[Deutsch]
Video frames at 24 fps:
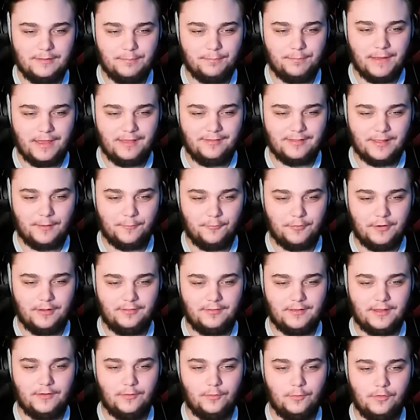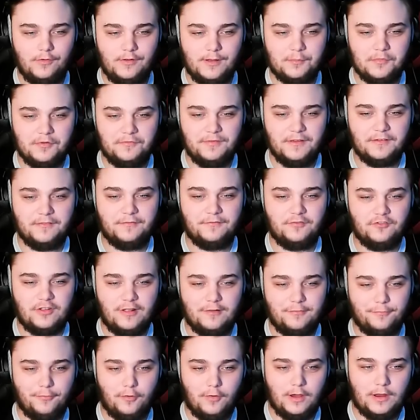Base-Upgrades ranholen, damit wir schnell
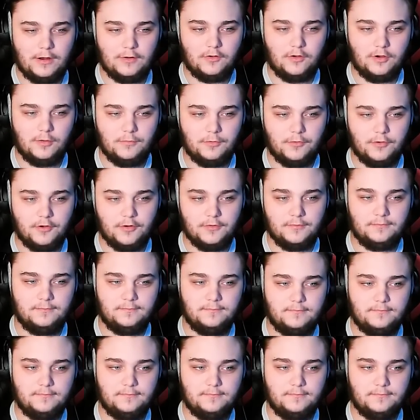vorankommen können.